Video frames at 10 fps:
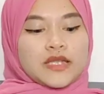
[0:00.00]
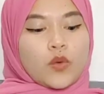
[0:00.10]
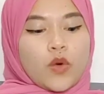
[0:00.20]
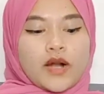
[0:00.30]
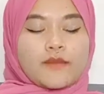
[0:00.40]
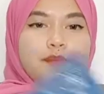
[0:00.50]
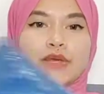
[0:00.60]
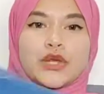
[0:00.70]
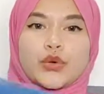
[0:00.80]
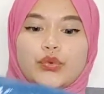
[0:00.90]
warna
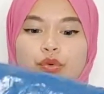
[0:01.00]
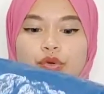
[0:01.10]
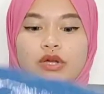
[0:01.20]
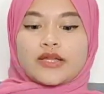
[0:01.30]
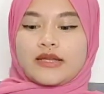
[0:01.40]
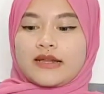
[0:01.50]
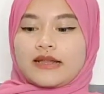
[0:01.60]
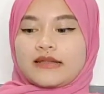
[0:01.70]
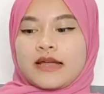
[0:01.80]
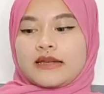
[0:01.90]
biru gak
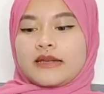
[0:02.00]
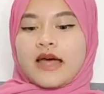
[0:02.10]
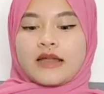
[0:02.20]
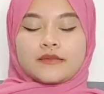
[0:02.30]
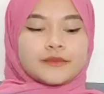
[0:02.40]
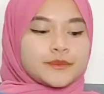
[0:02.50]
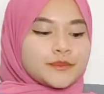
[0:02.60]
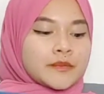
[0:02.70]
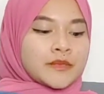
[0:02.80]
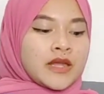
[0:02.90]
kelihatan dan
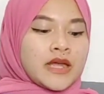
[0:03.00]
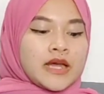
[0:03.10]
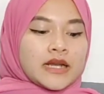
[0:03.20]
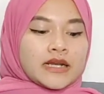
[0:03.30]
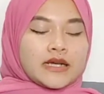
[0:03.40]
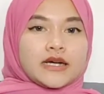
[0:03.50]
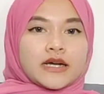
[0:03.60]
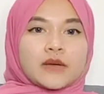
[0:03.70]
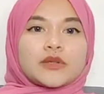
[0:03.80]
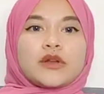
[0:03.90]
uh,
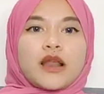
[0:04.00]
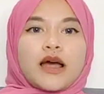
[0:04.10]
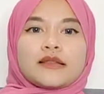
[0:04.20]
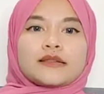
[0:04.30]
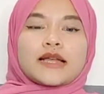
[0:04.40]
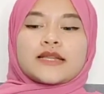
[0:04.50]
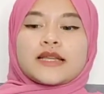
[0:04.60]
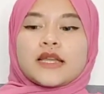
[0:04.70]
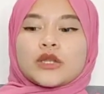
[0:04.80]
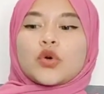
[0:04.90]
kebetulan tas
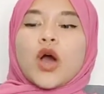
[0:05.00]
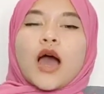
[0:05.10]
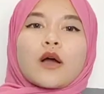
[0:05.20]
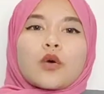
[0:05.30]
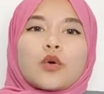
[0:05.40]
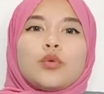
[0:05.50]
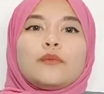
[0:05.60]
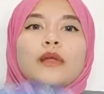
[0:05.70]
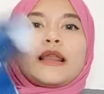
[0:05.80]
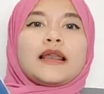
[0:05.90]
ini itu aku
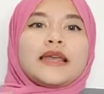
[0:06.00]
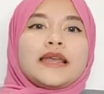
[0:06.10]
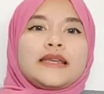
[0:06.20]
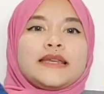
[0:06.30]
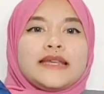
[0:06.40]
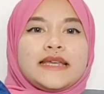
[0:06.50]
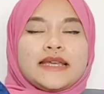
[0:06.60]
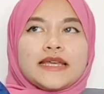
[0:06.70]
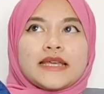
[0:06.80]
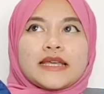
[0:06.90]
beli di
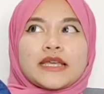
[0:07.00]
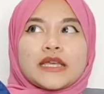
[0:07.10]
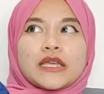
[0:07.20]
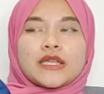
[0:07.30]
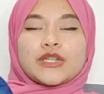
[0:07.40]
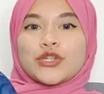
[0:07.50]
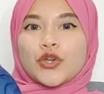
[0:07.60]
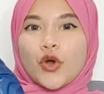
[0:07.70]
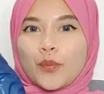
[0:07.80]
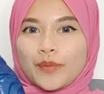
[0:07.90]

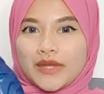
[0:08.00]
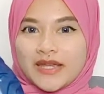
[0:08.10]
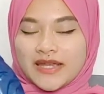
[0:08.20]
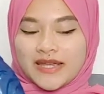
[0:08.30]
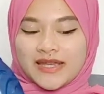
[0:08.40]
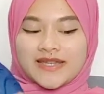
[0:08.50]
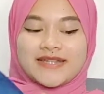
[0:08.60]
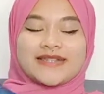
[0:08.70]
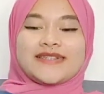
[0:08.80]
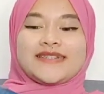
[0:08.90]
Shopee
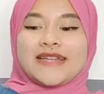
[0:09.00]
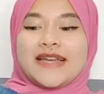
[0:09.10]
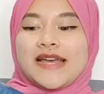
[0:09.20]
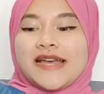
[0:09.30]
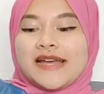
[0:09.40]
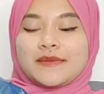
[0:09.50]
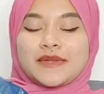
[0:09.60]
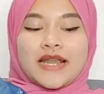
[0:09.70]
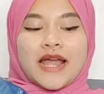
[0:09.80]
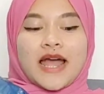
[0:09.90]

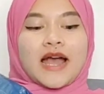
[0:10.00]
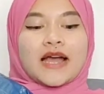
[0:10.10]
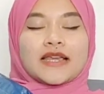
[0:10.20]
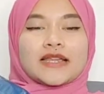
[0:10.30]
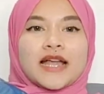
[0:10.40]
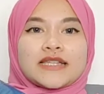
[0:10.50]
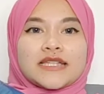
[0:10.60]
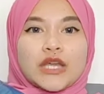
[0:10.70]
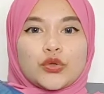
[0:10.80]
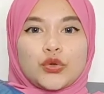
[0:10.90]
bentar ya kita
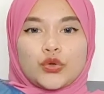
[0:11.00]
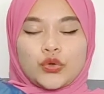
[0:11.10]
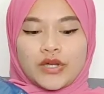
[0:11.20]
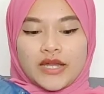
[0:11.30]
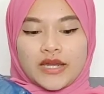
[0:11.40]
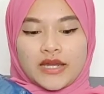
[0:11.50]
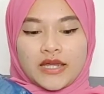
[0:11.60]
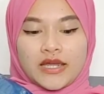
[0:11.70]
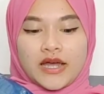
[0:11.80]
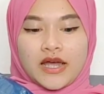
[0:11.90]
cek dulu
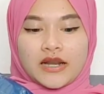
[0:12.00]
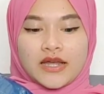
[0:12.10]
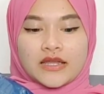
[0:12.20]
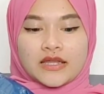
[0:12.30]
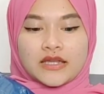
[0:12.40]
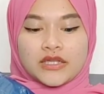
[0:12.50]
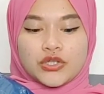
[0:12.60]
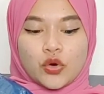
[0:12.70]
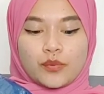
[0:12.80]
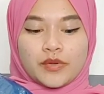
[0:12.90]
ini harganya di
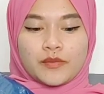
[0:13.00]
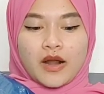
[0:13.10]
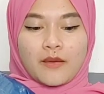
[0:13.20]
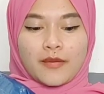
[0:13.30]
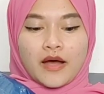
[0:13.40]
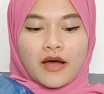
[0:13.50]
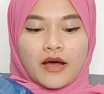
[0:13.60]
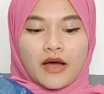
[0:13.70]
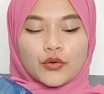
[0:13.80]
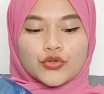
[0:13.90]
Shopee berapa
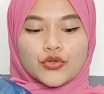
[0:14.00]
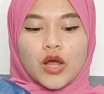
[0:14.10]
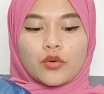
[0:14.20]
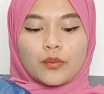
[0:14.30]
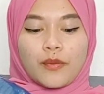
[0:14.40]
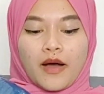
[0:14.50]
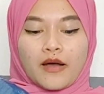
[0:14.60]
aku juga lupa